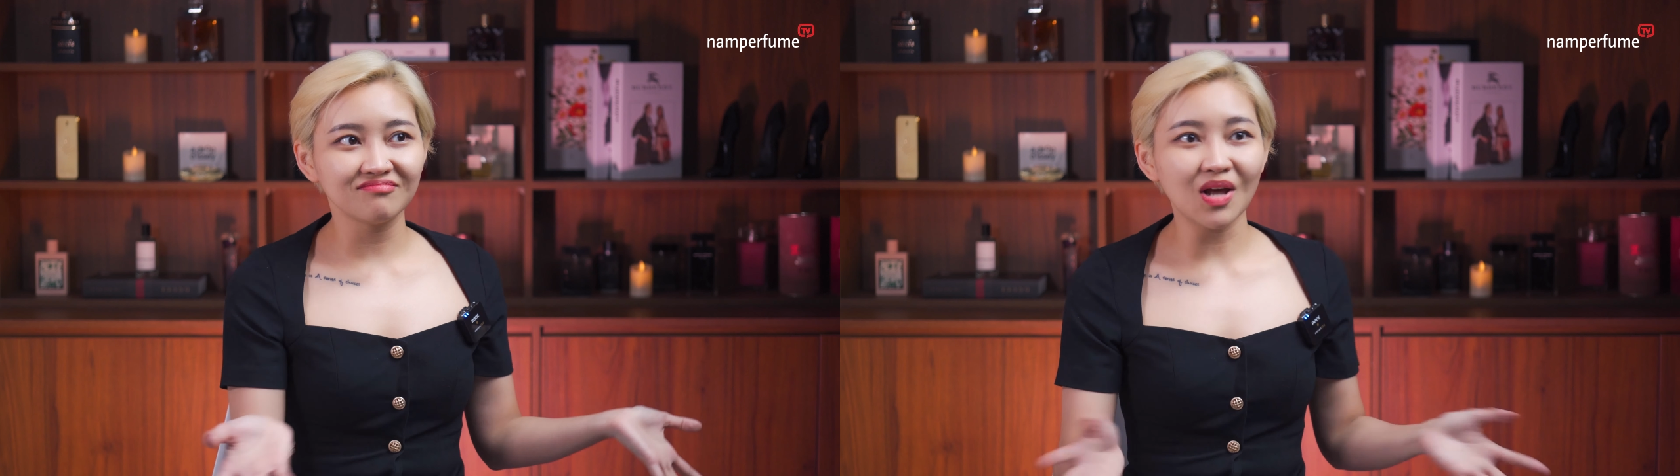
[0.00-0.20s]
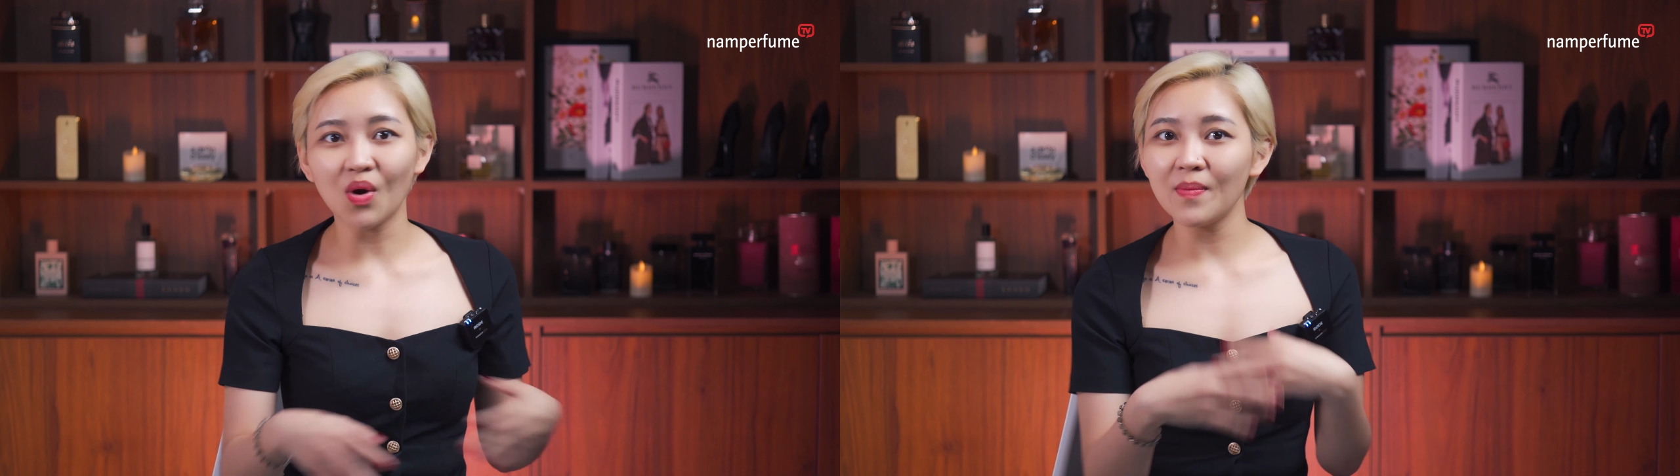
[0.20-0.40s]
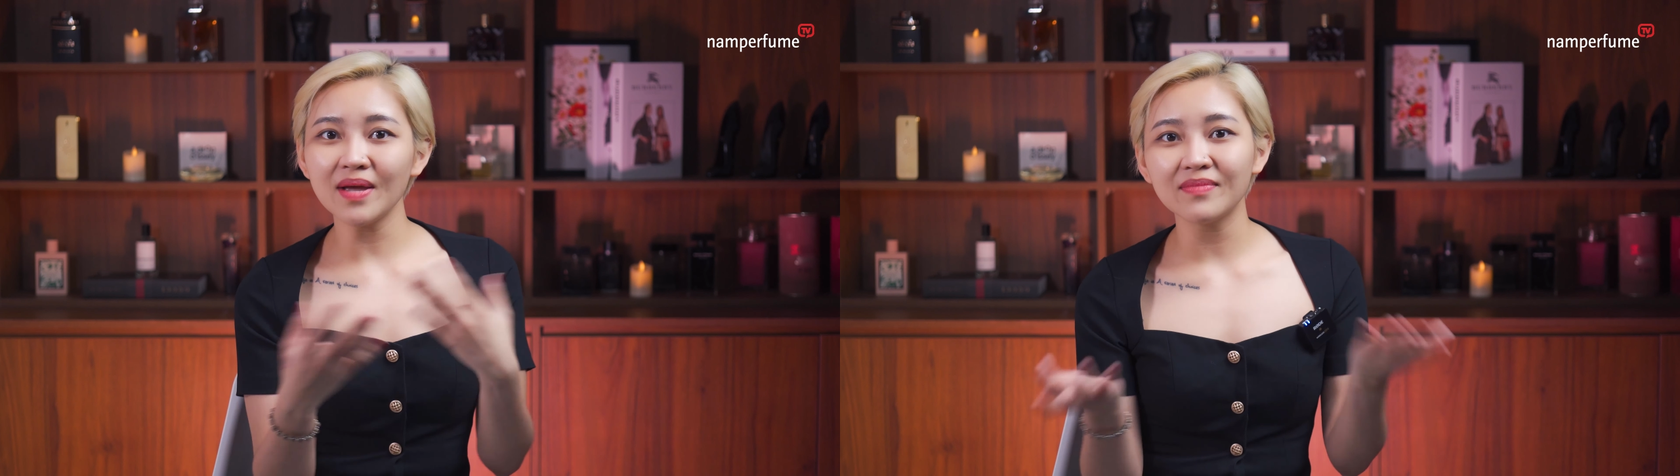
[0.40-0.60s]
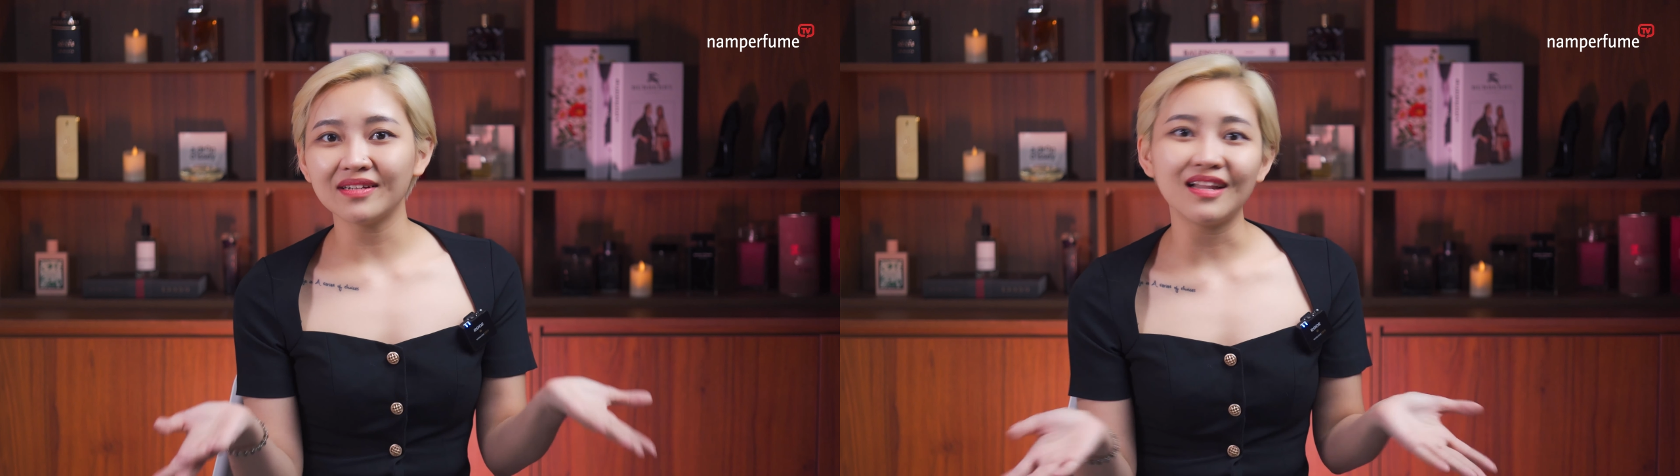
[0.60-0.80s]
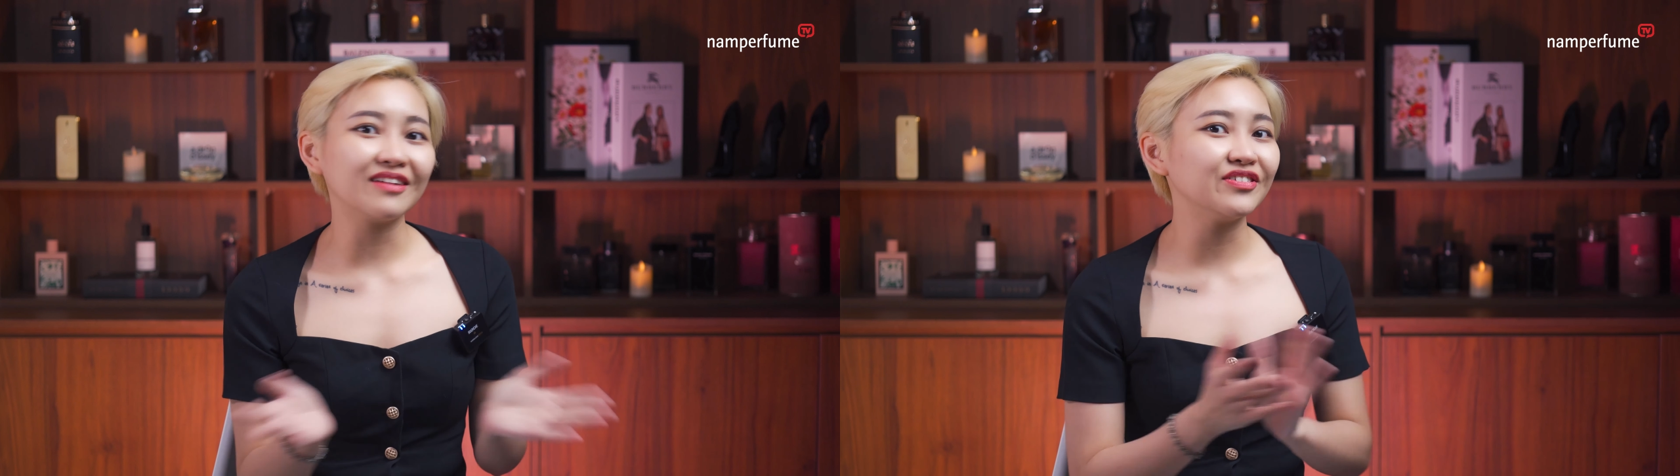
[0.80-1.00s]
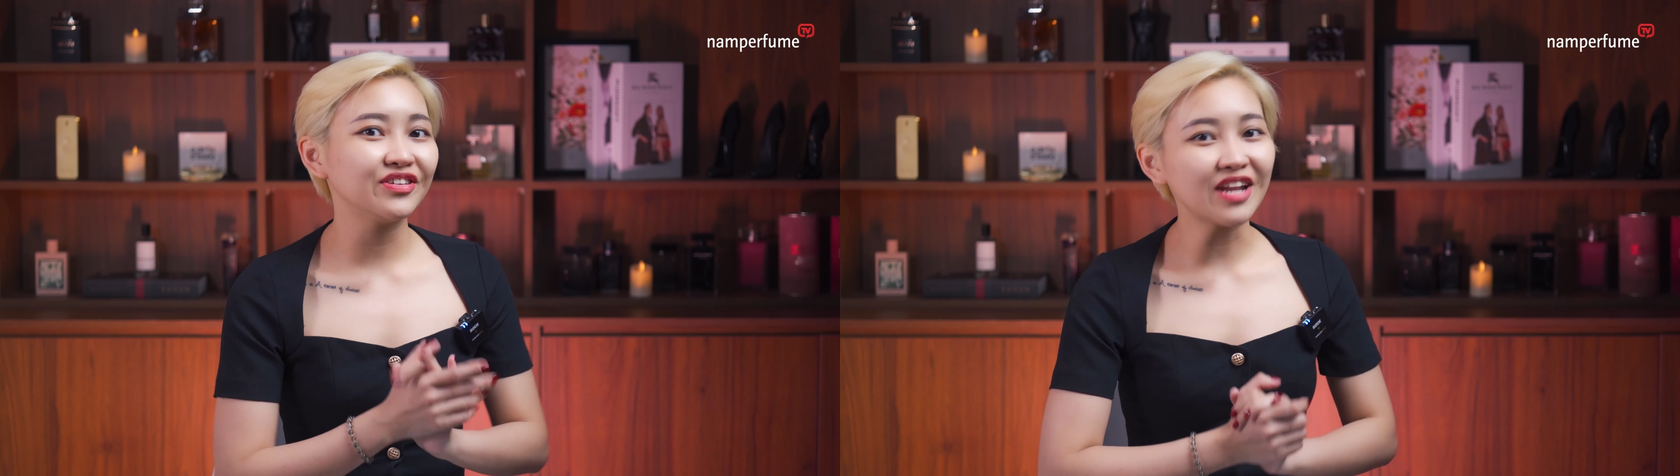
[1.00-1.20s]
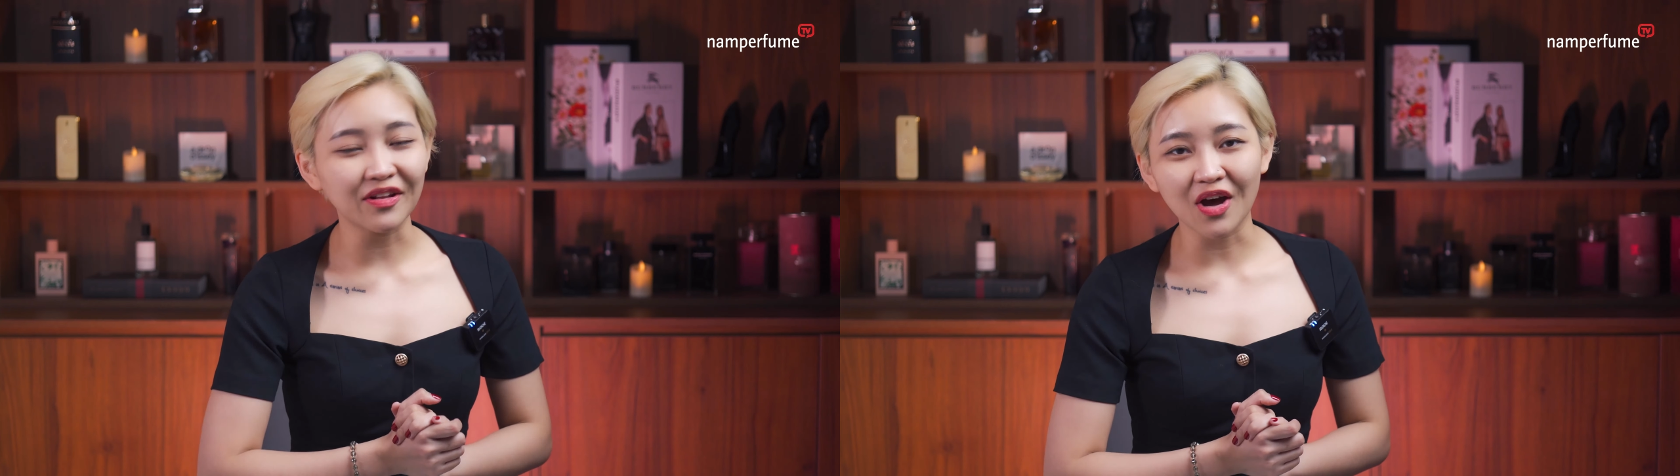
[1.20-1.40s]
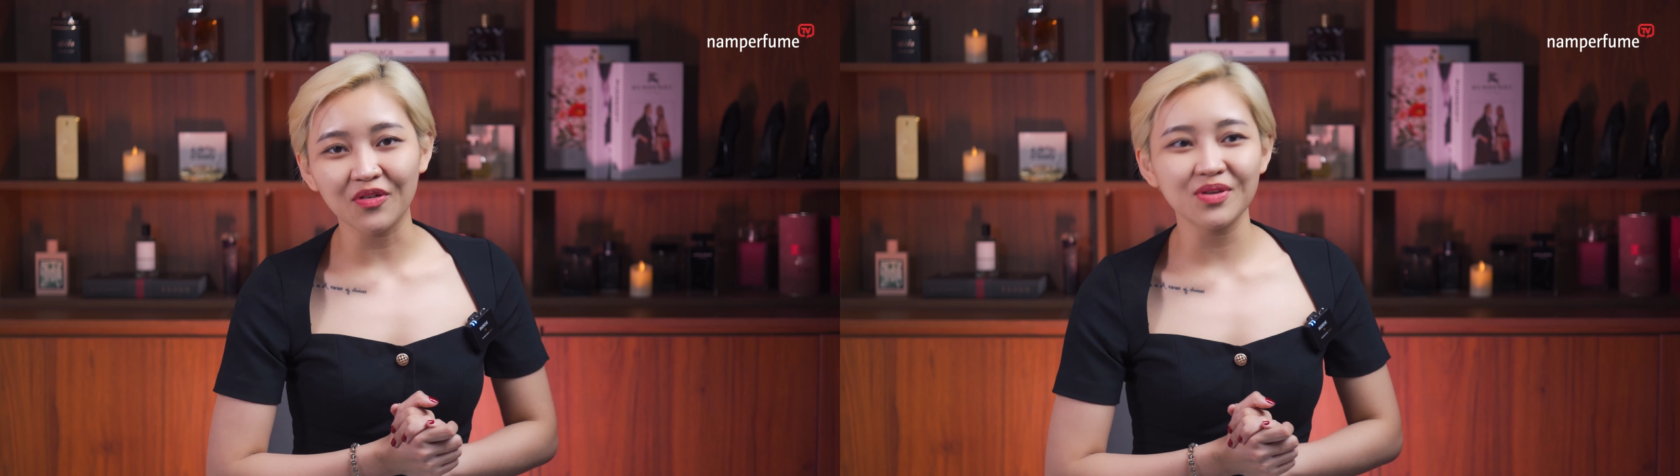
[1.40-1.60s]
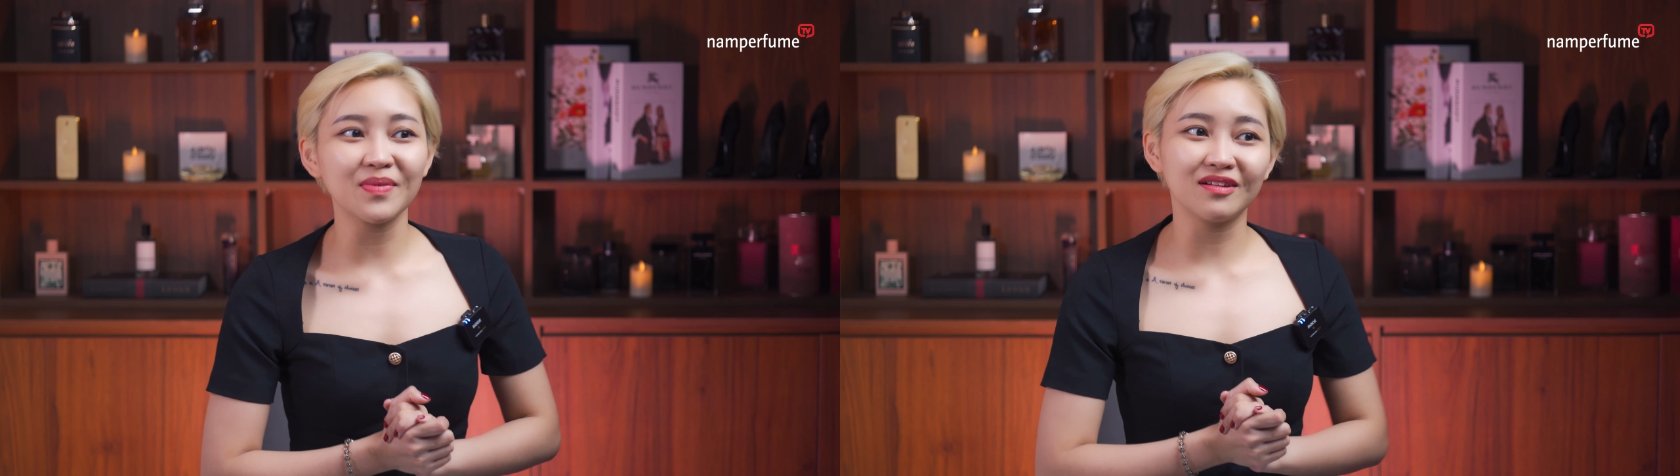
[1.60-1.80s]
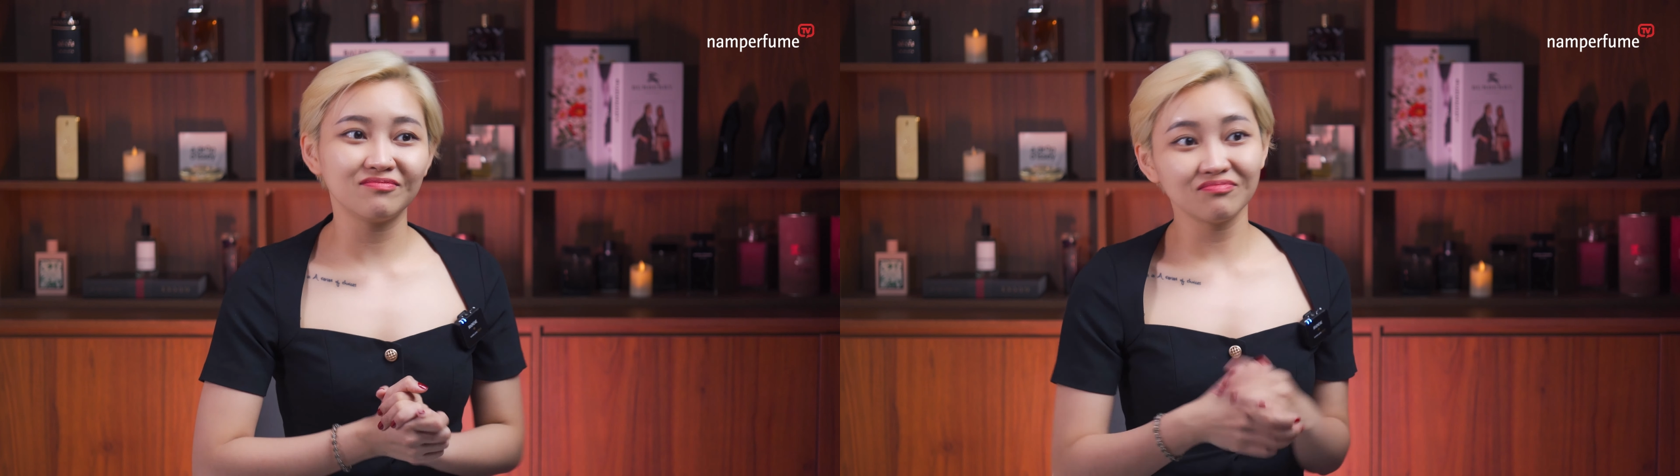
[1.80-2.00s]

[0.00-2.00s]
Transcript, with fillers: đâu có biết mình là người như thế nào đâu nhưng mà